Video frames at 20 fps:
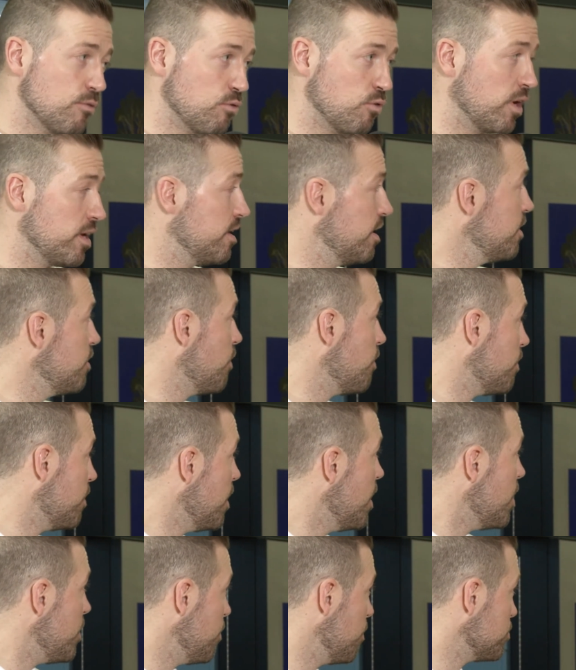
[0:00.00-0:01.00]
vous voyez, ils ont
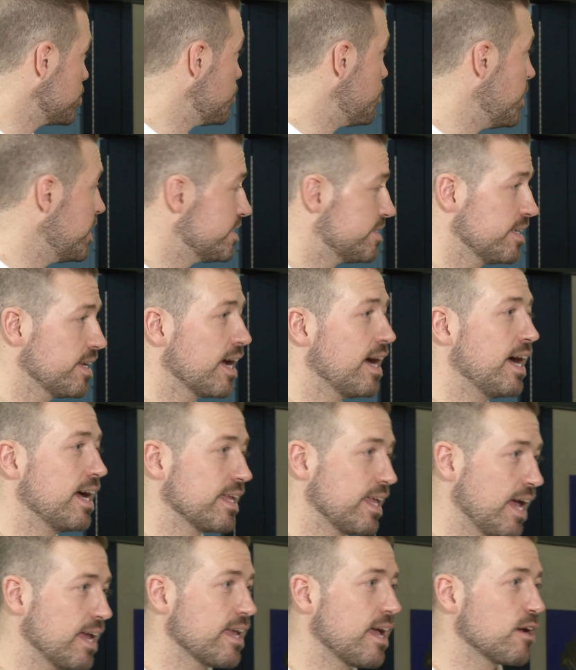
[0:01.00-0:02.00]
du plaisir en
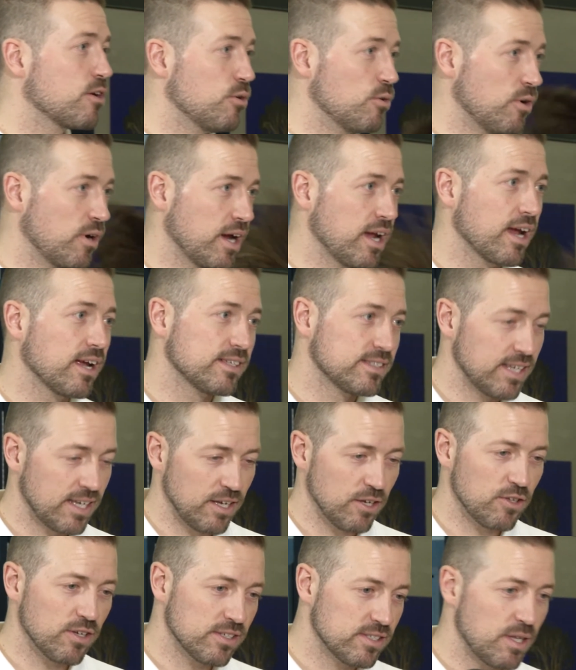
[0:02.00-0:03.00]
gang à courir, à
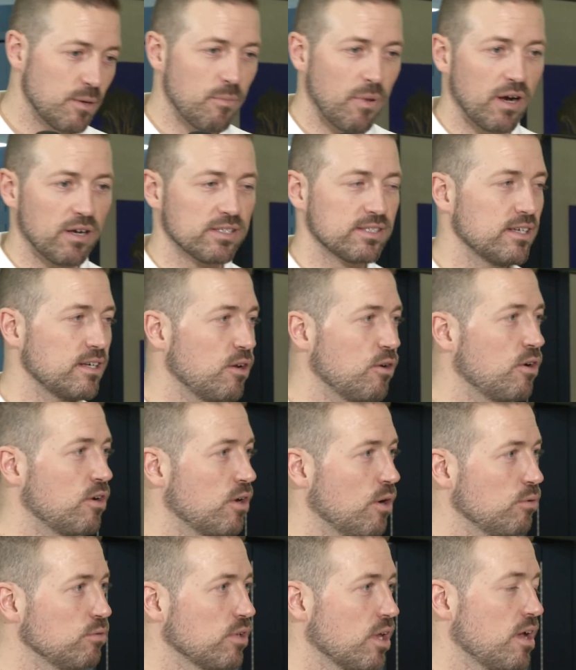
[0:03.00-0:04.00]
essayer de se dépasser l'un
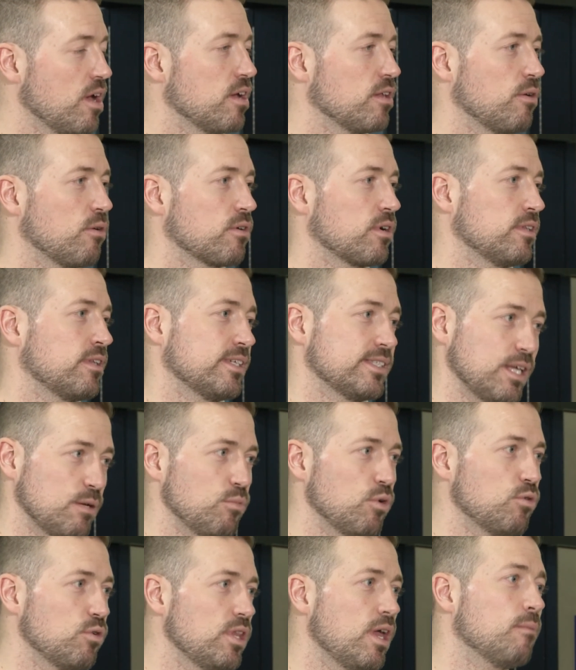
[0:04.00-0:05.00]
l'autre. Donc, on essaie
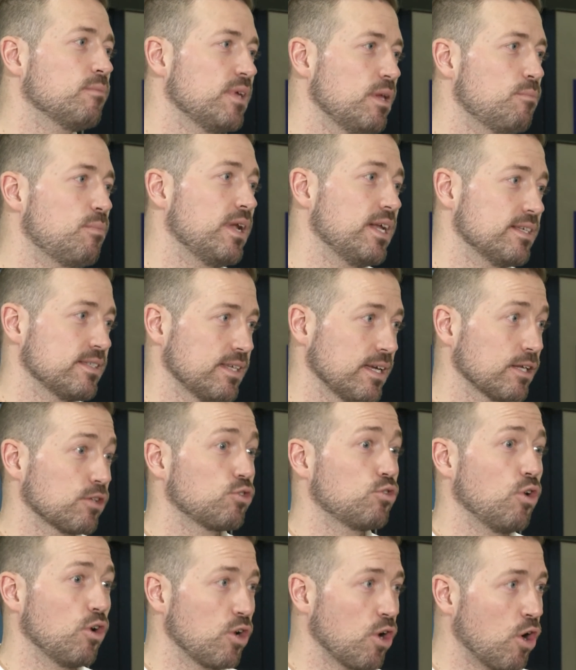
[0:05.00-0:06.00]
beaucoup d'amener le plaisir
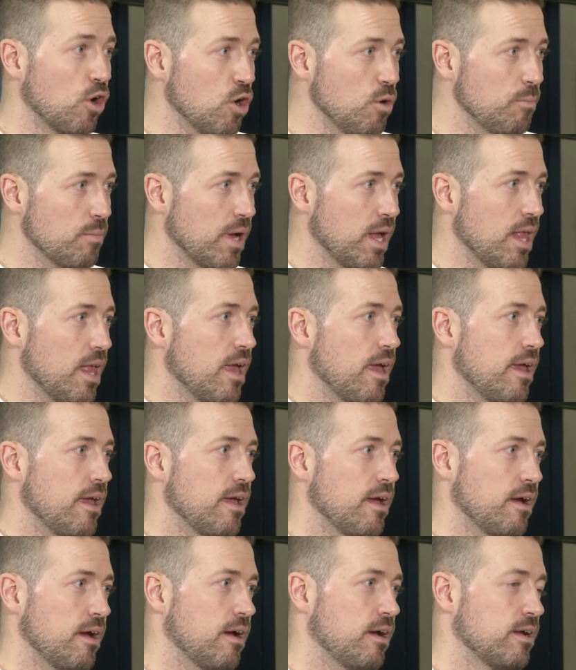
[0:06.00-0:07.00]
de groupe.
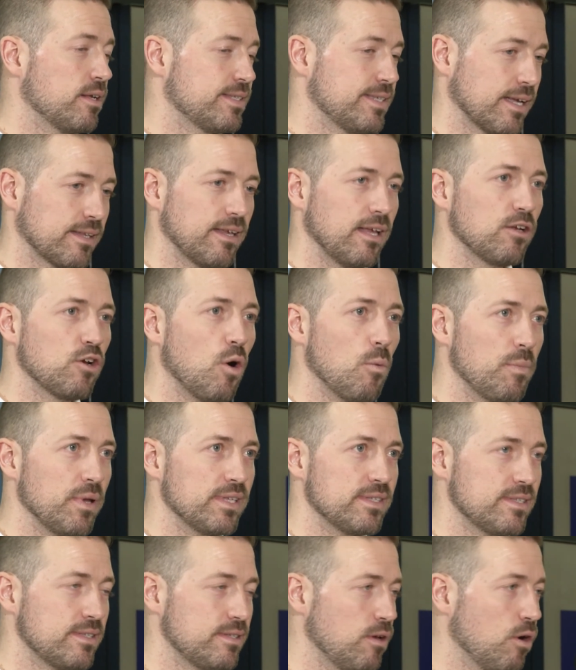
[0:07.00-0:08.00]
Et euh, certaines
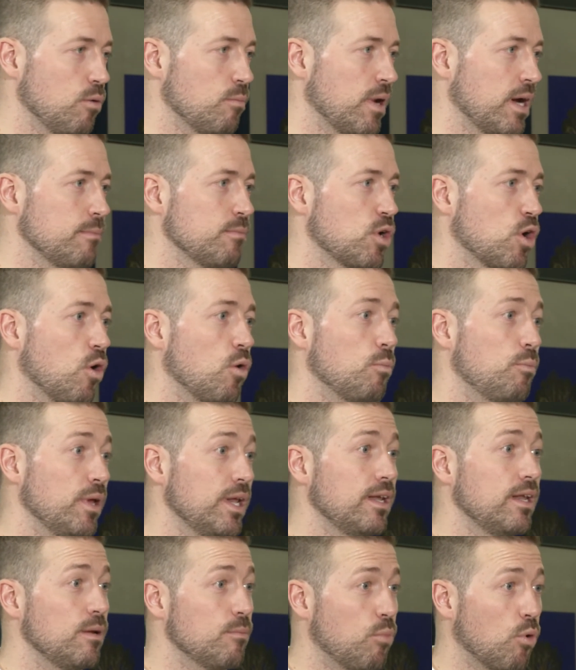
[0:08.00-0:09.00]
compétitions même
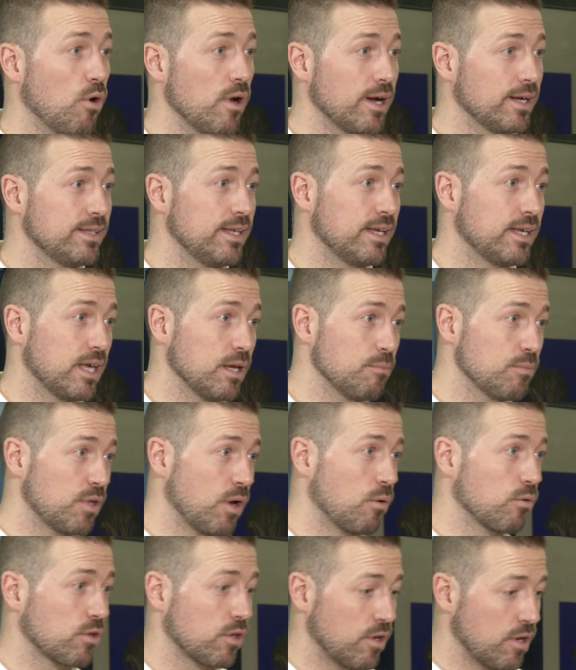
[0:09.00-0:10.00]
compilent les points en équipe.
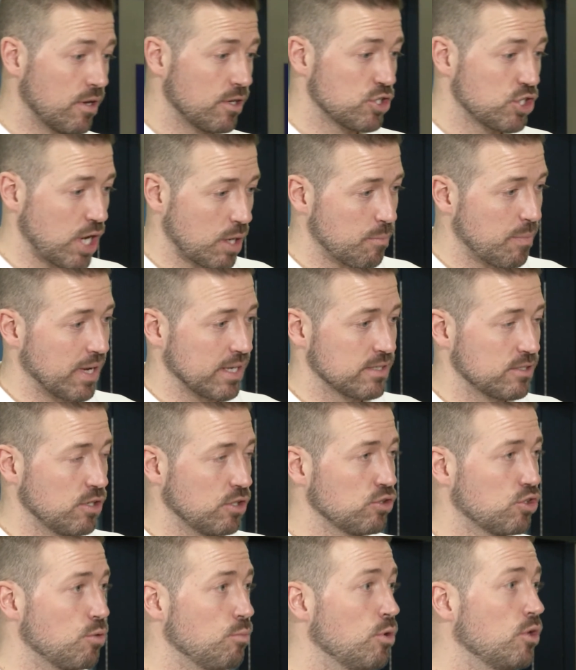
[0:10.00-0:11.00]
Donc, euh, chaque
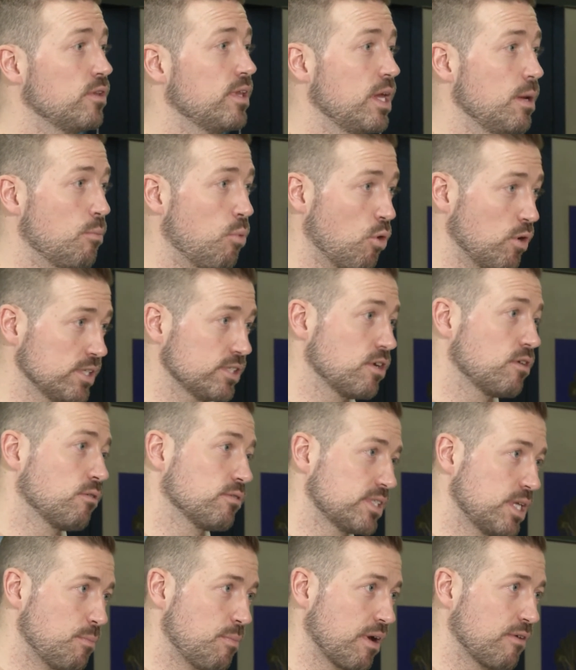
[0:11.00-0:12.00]
personne cumule des points
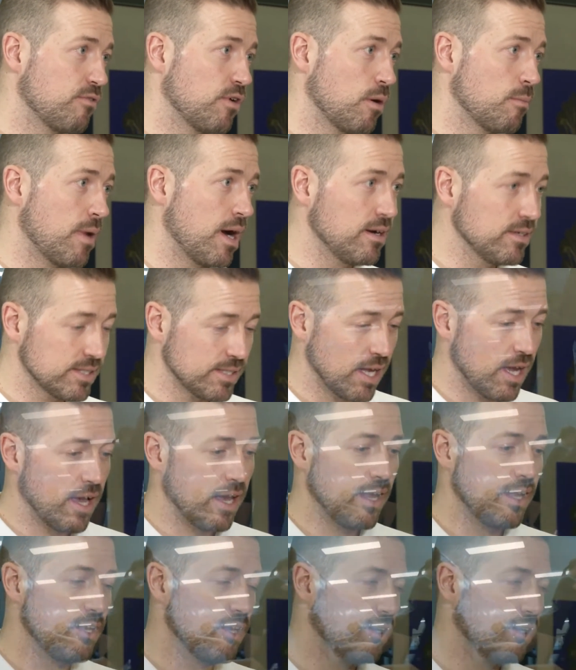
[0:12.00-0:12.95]
selon ses performances et